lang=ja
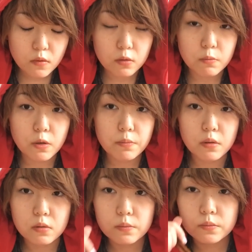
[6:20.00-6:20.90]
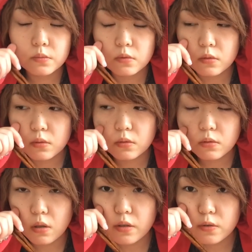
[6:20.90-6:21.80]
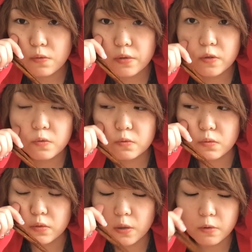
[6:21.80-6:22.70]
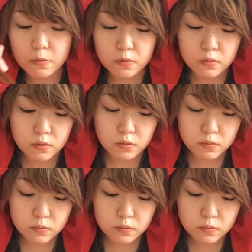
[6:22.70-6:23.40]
あでもやっぱアイスコーヒー飲むと収まりますね